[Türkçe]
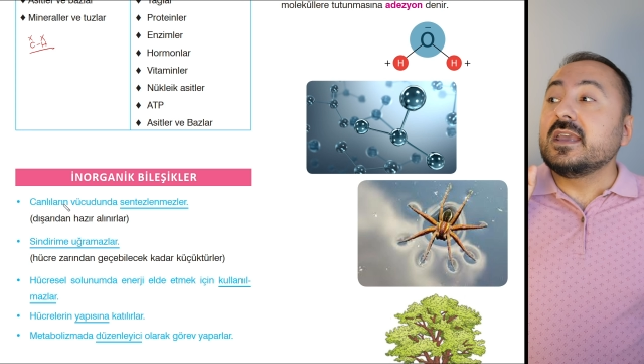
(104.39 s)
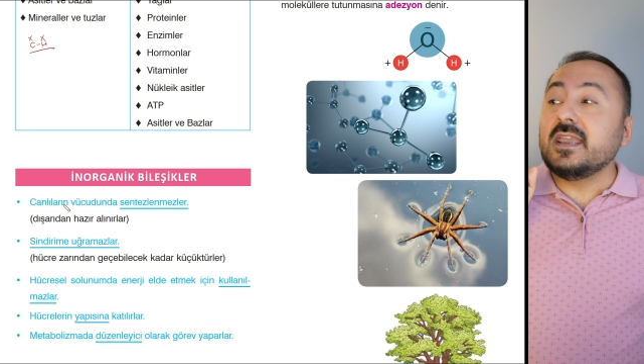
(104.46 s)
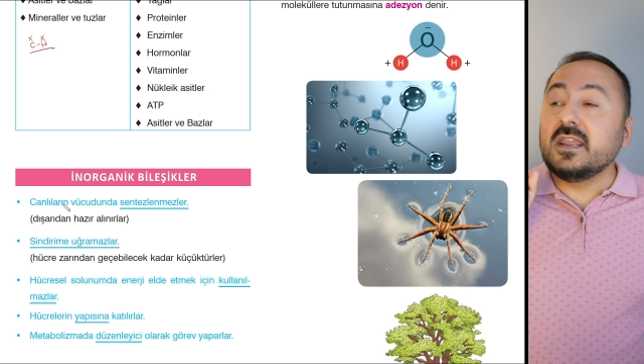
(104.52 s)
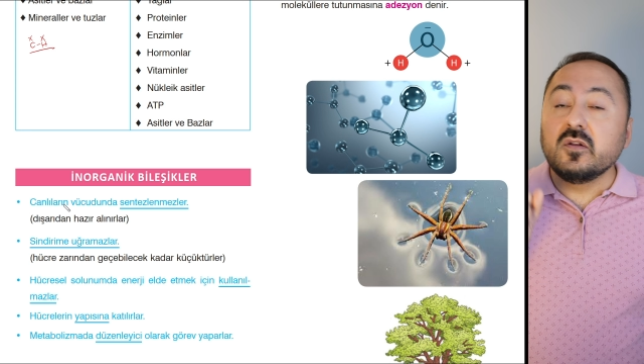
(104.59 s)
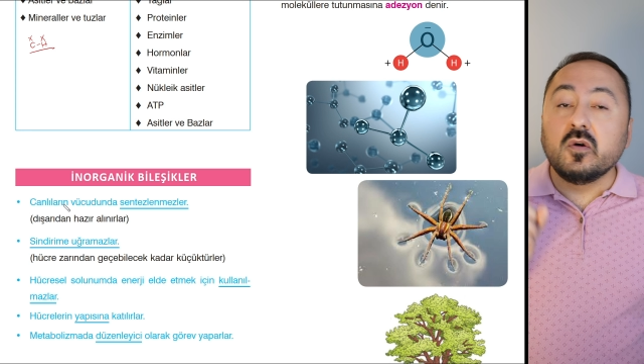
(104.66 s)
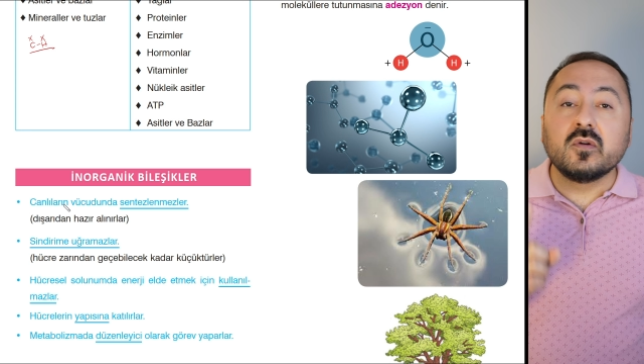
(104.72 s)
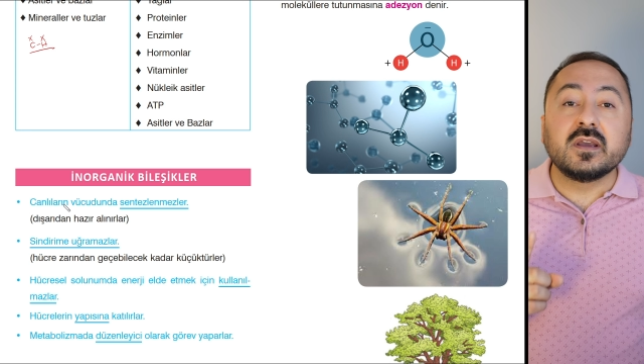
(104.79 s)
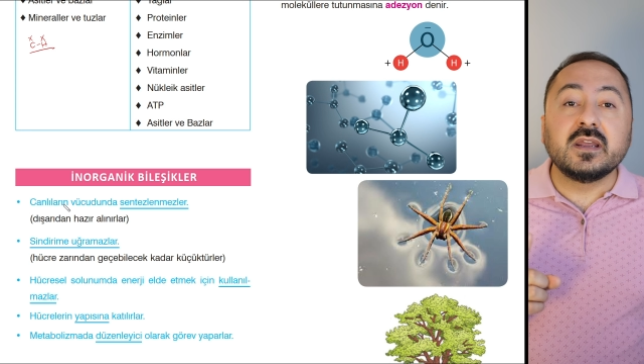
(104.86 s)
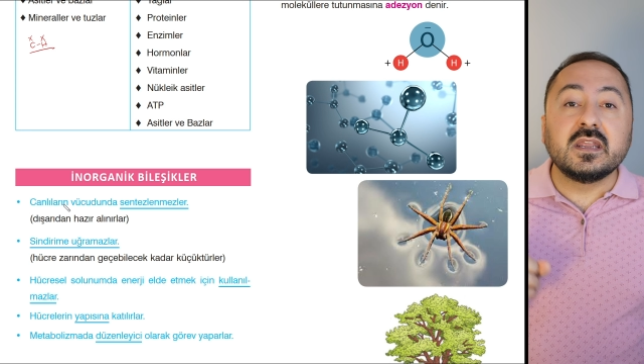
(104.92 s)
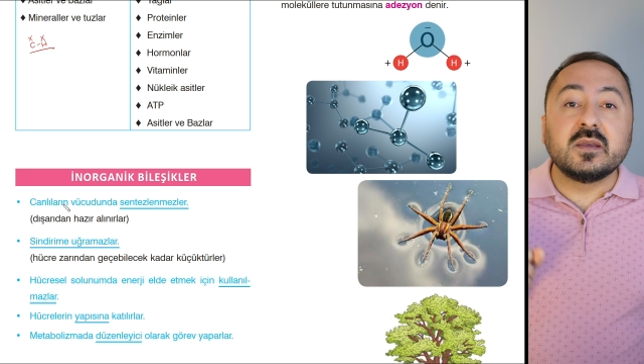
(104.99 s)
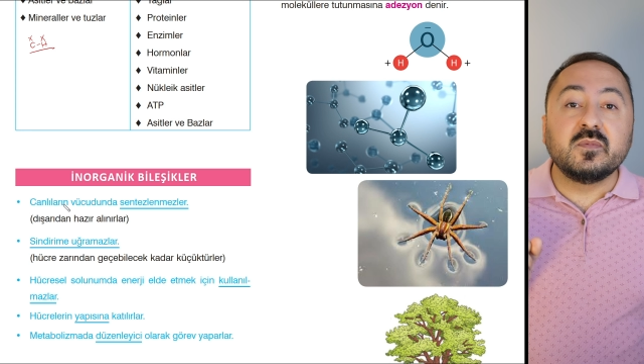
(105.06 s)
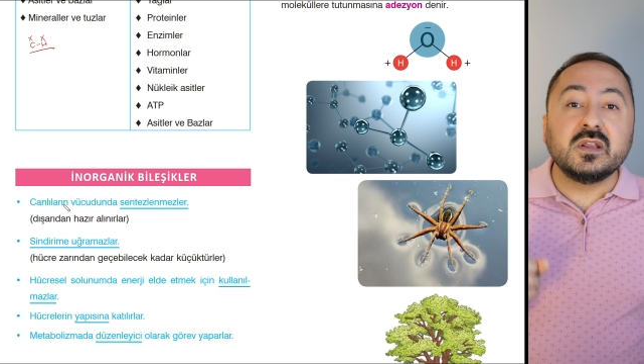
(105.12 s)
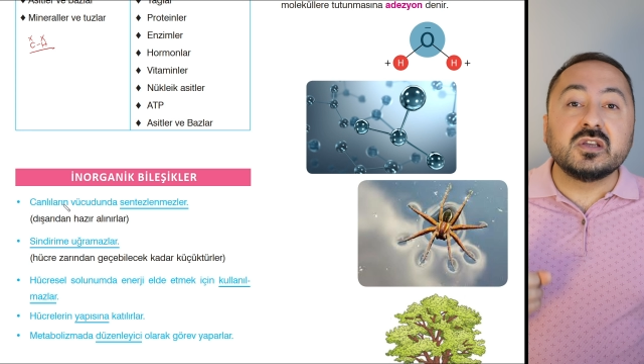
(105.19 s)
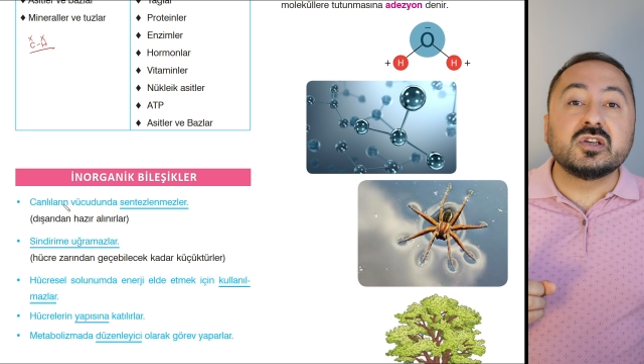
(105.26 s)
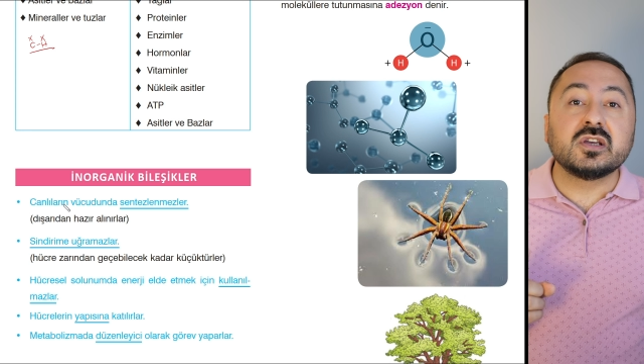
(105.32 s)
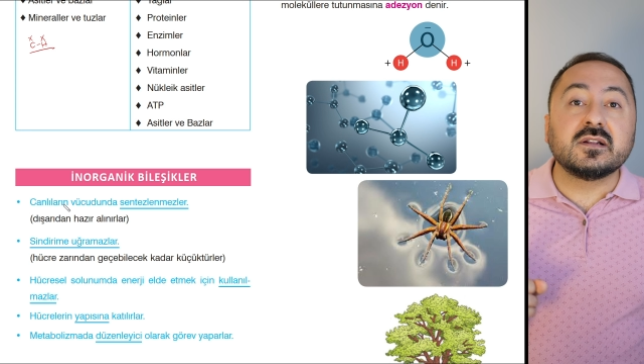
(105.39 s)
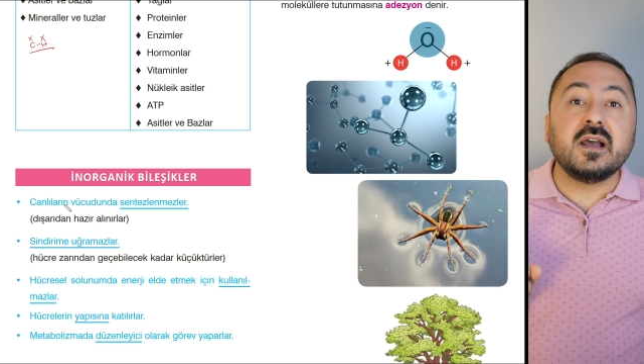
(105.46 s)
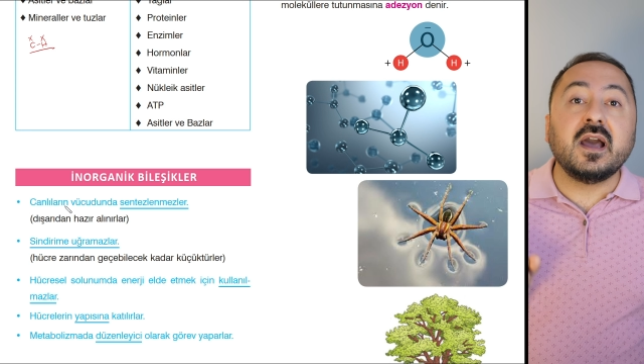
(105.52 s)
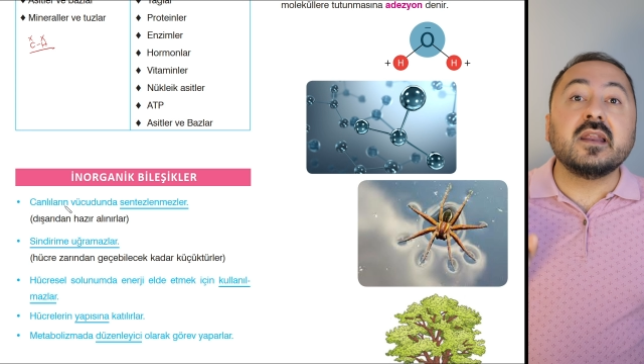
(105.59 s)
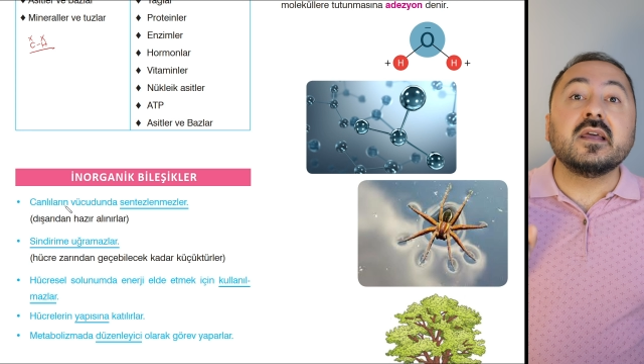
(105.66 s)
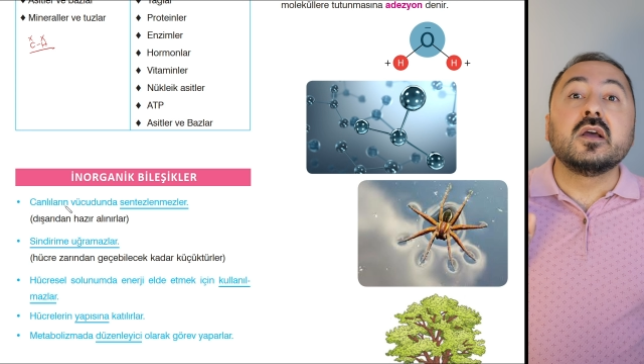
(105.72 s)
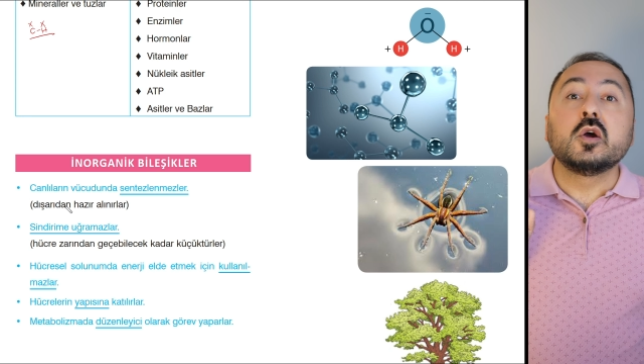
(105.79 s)
inorganik
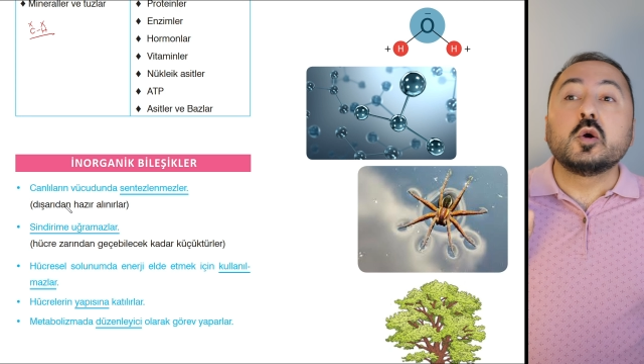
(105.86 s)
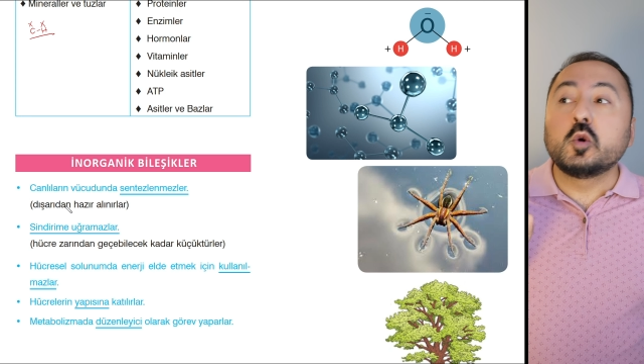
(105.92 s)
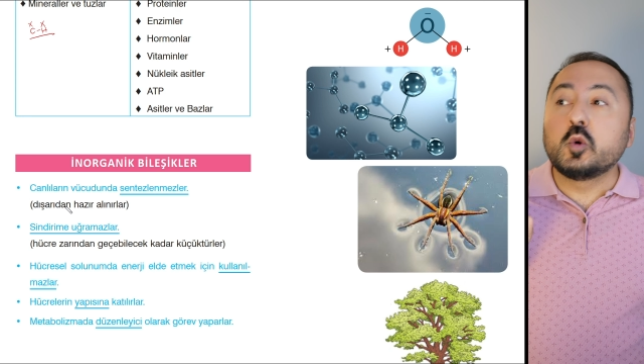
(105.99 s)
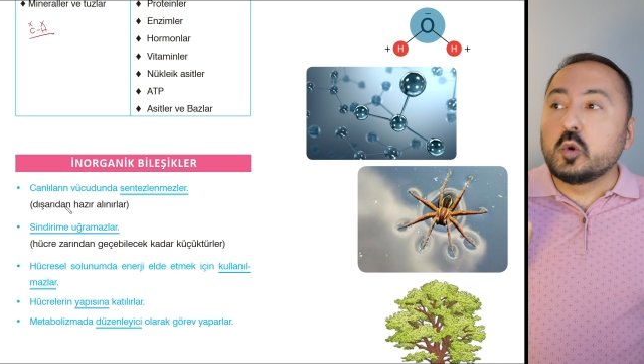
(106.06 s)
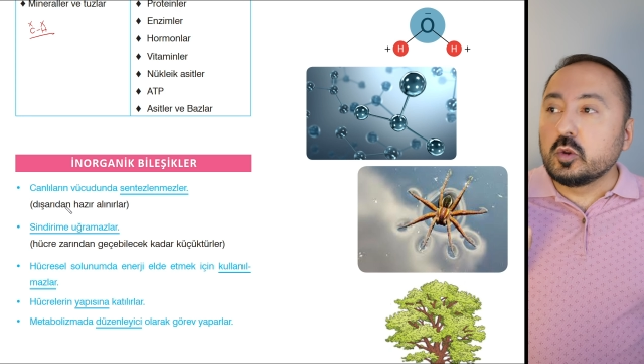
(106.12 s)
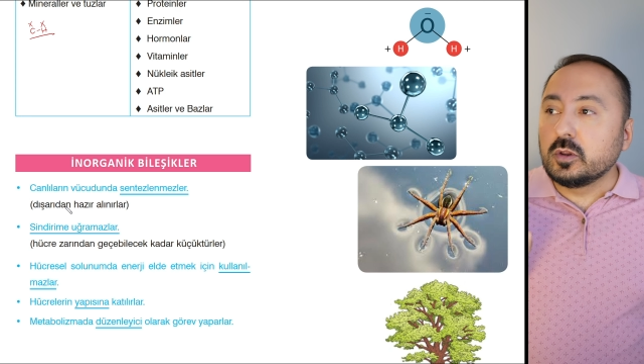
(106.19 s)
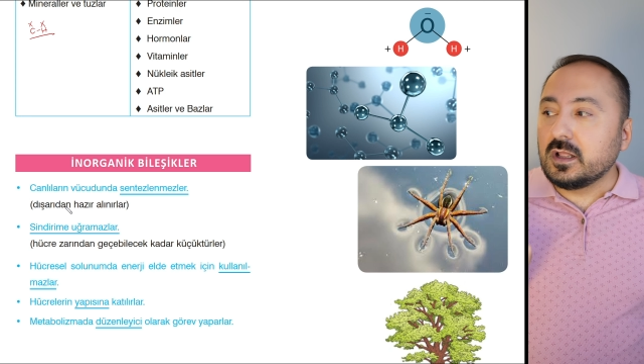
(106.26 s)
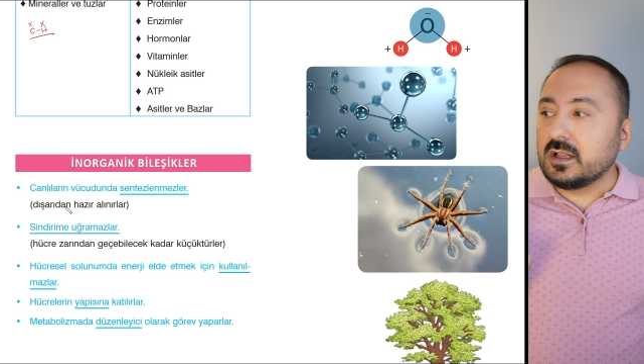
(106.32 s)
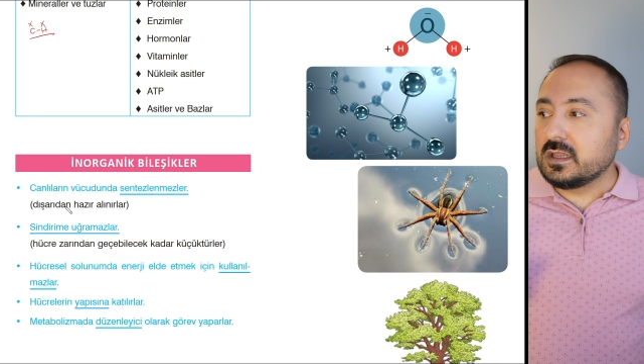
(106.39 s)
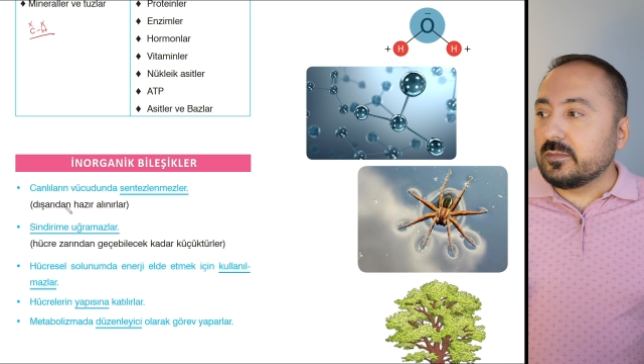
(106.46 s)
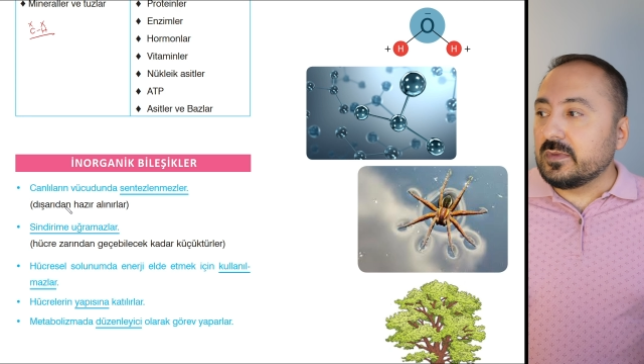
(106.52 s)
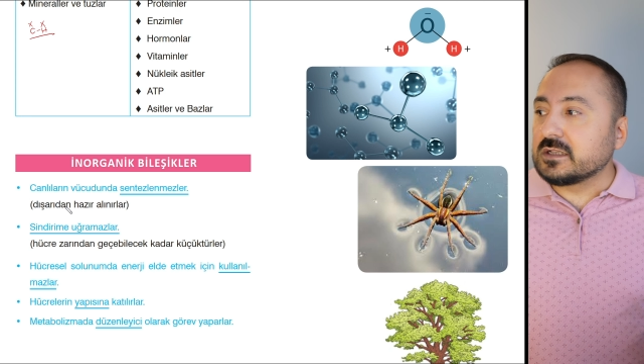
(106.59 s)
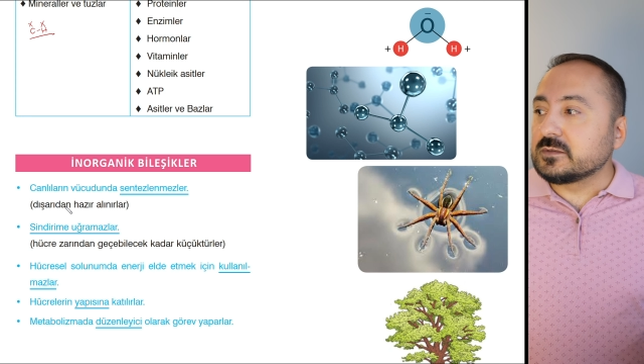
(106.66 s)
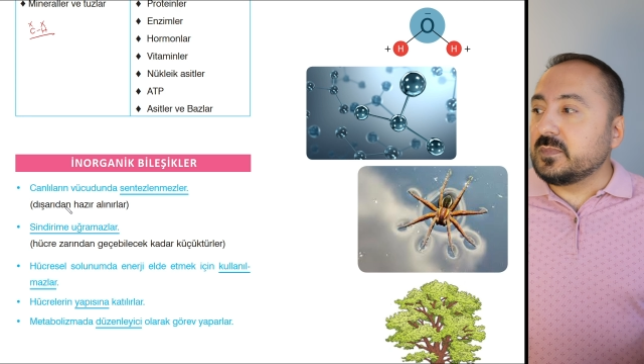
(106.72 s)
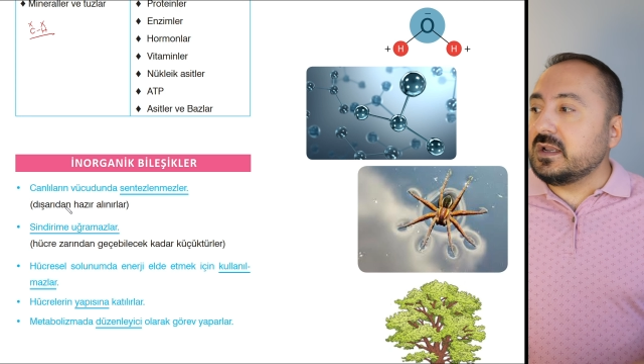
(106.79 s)
bileşikler kullanılamaz.